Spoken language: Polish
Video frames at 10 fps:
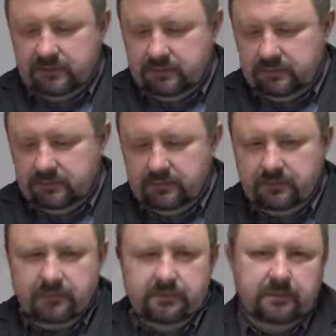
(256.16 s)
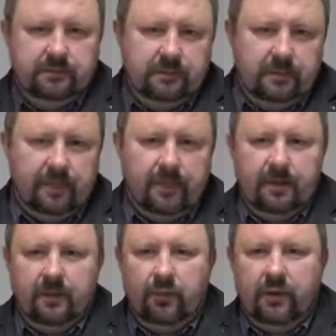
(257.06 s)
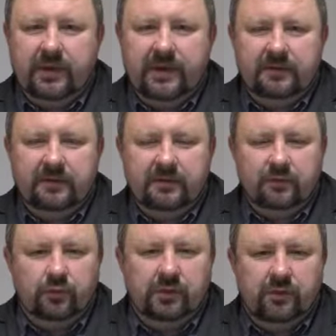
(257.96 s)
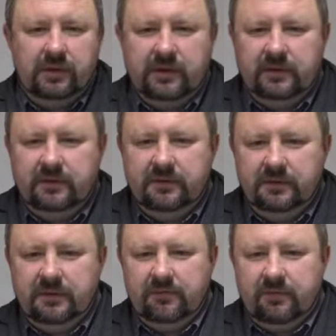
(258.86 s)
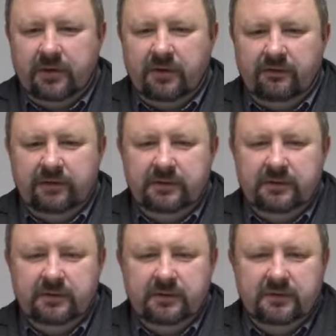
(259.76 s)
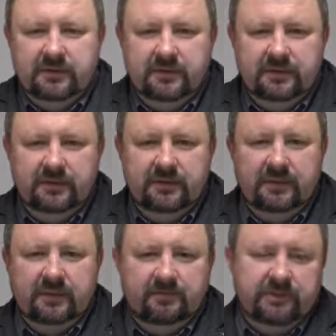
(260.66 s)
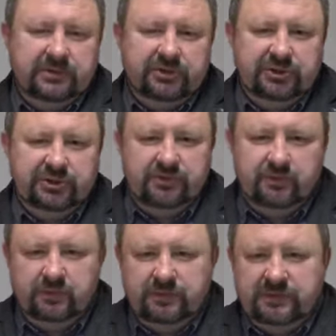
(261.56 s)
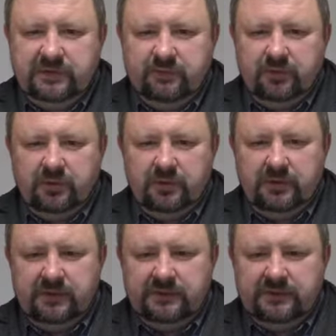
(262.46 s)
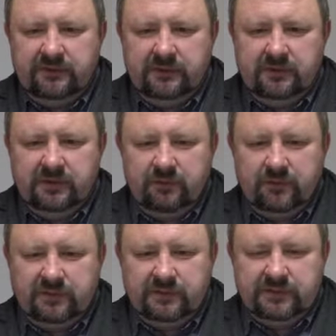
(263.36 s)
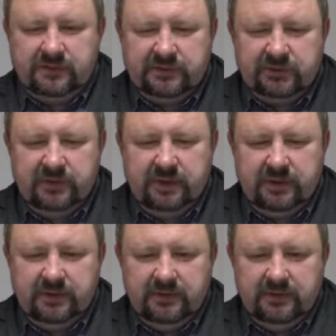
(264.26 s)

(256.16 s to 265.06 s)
mm, weekend, długi weekend e, majowy. E, na szczęście minął dosyć spokojnie, za wyjątkiem powiedzmy zdarzenia,